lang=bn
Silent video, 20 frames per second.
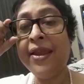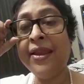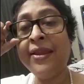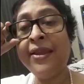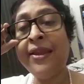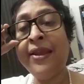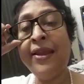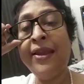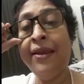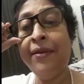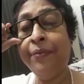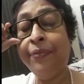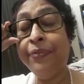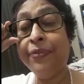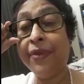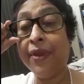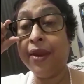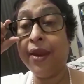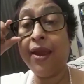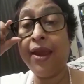তিনি
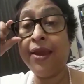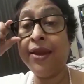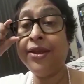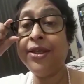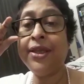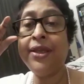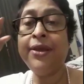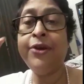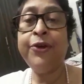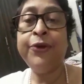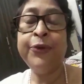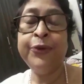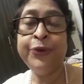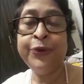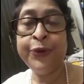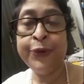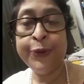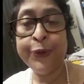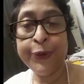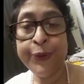একটি
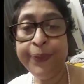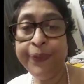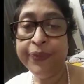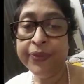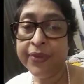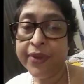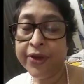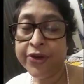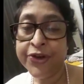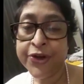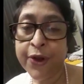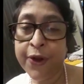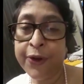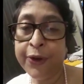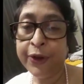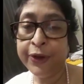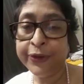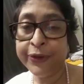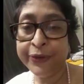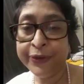গ্রন্থ
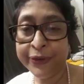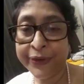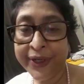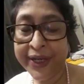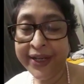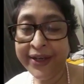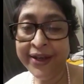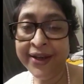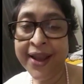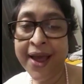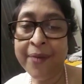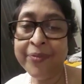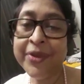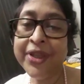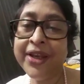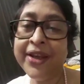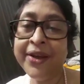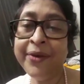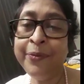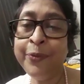সংকলন করলেন নাম
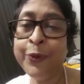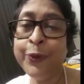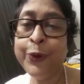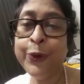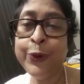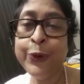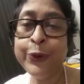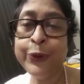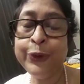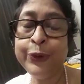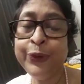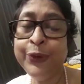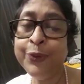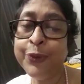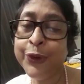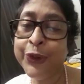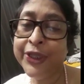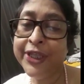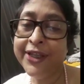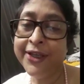দিলেন পুরো নতুন
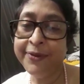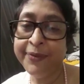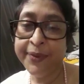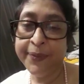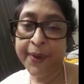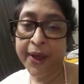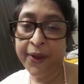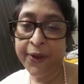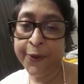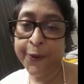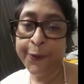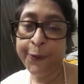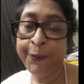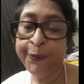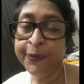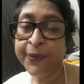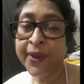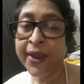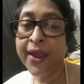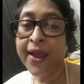বৈদিক বিবাহ
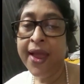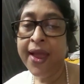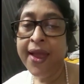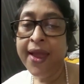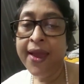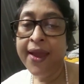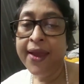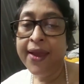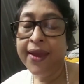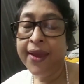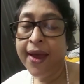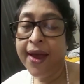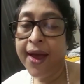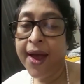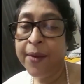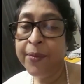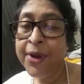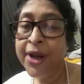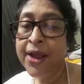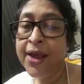
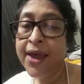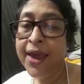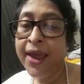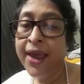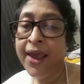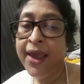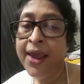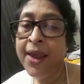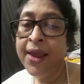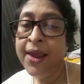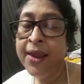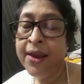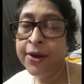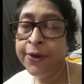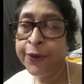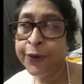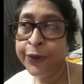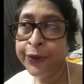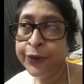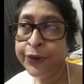আমরা এই
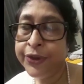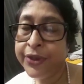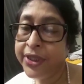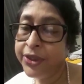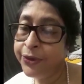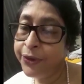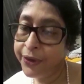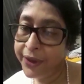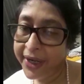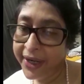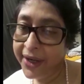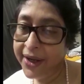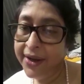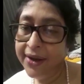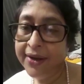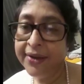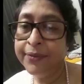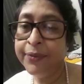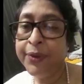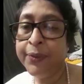গ্রন্থটি ধরেই
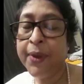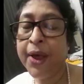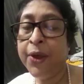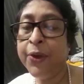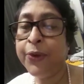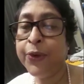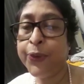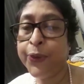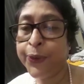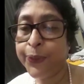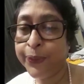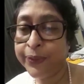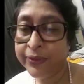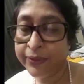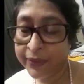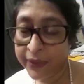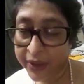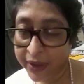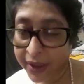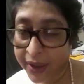বিবাহ
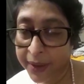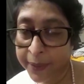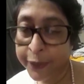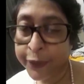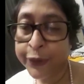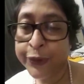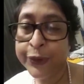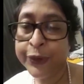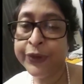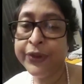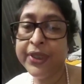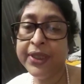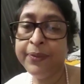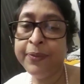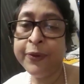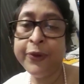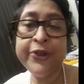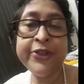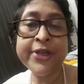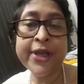পদ্ধতি
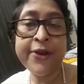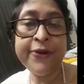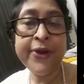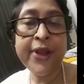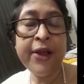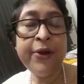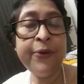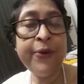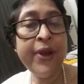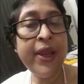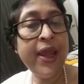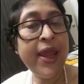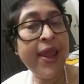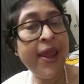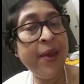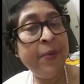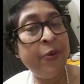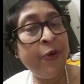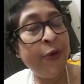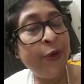পরিচালনা করি
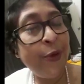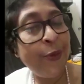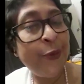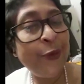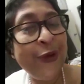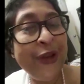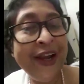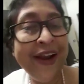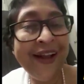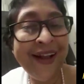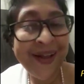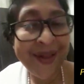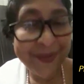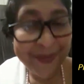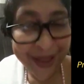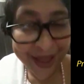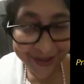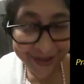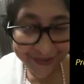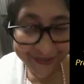এবং বলে রাখা
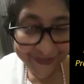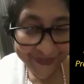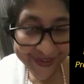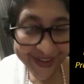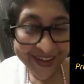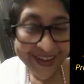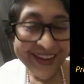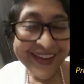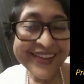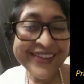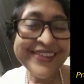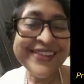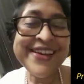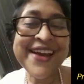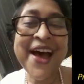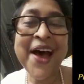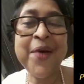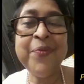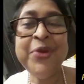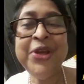ভালো যে
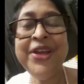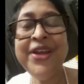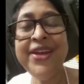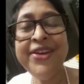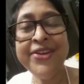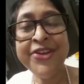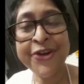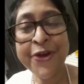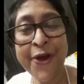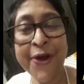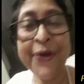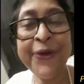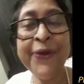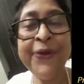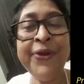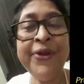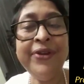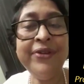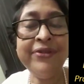আমি স্বয়ং